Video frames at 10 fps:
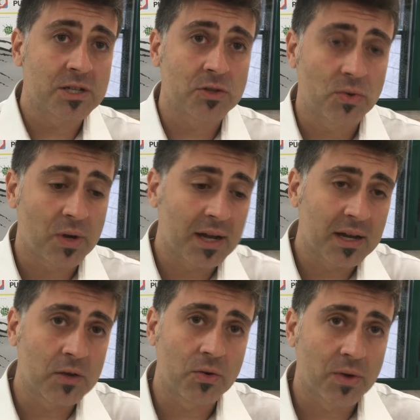settore
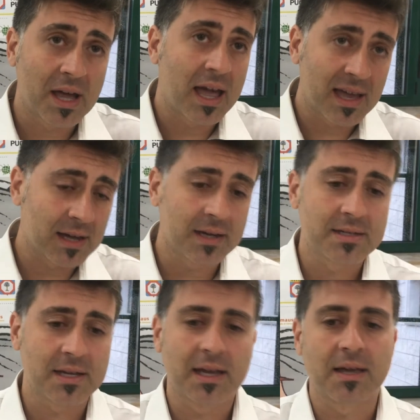agricolo che è in
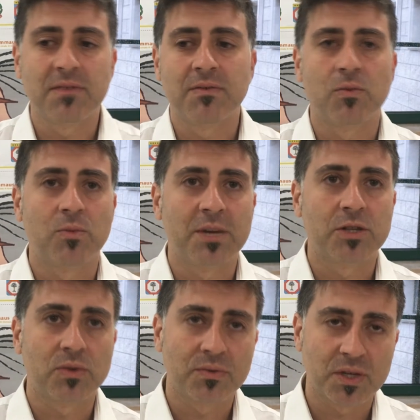crisi e che vive un
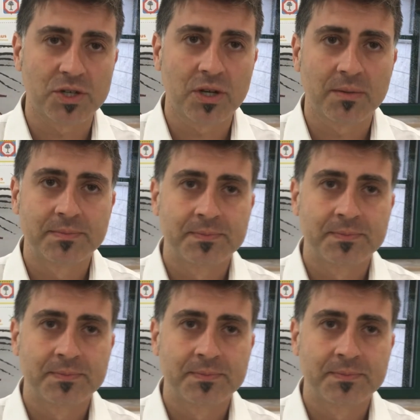momento difficile.